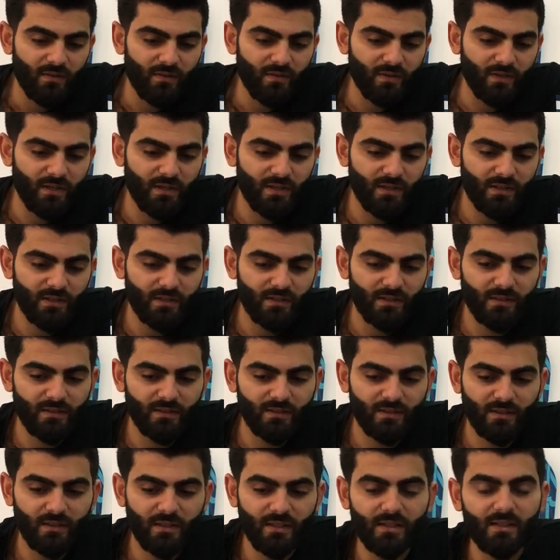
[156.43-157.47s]

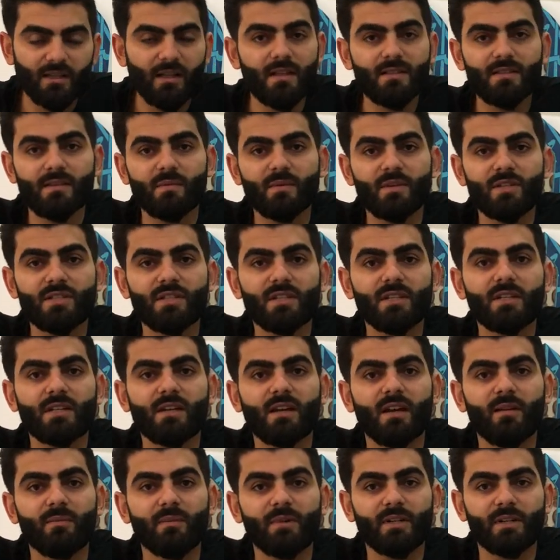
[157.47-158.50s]
فقلت لازم اشتري
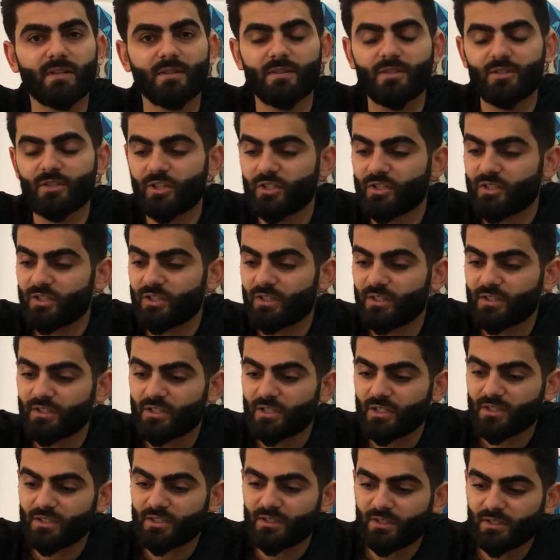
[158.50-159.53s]
كاميرا اشتري
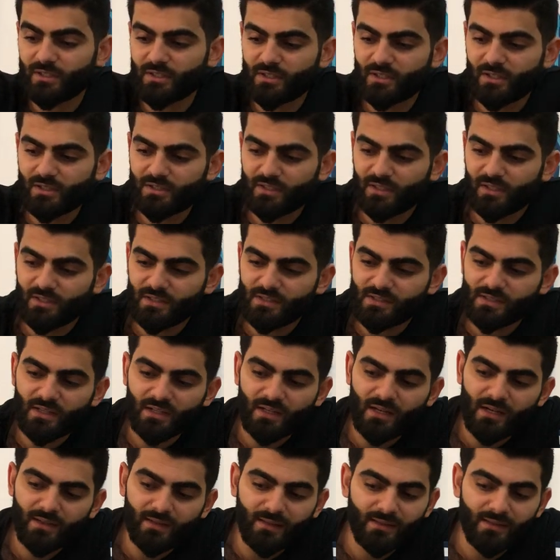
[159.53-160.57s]
شو اشتري
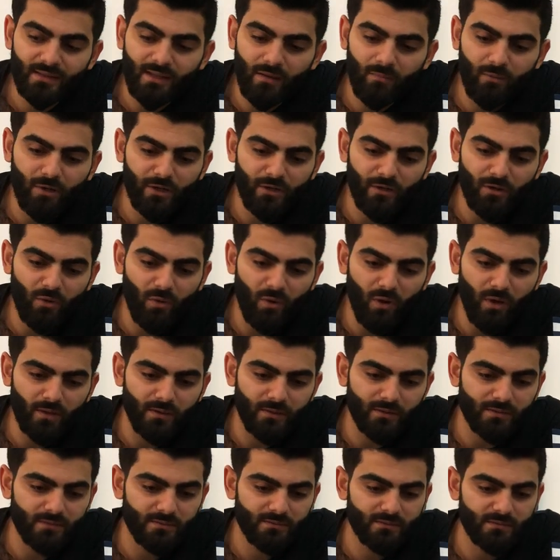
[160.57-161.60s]
زين انا اطلع برا هواي
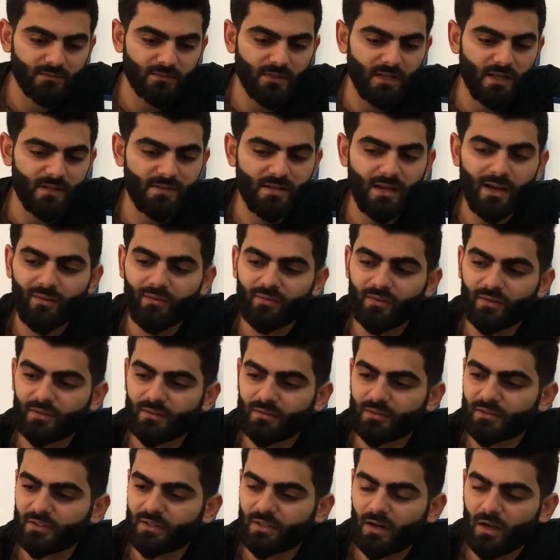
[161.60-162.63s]
اسافر
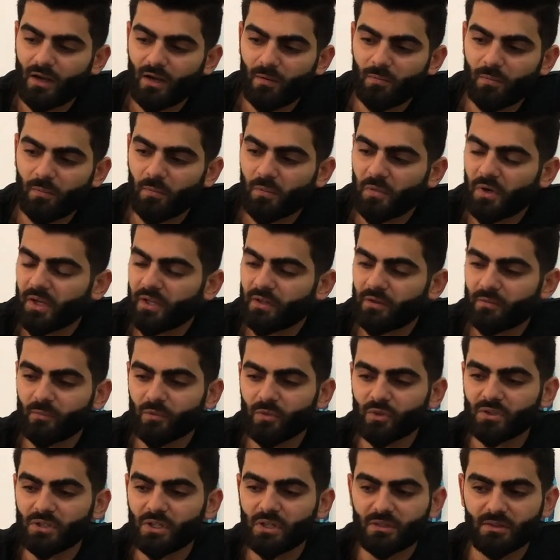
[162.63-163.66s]
تراب مي
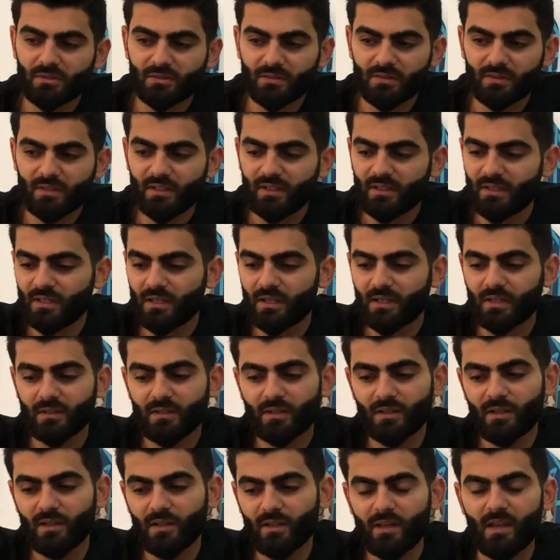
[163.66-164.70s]
مطر دنيا
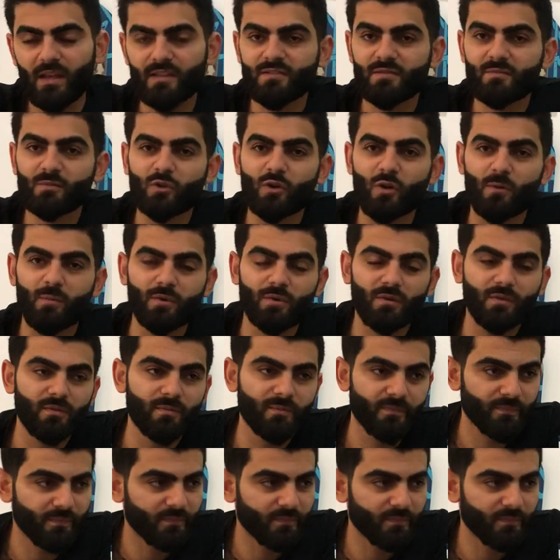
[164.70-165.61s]
لازم جو برو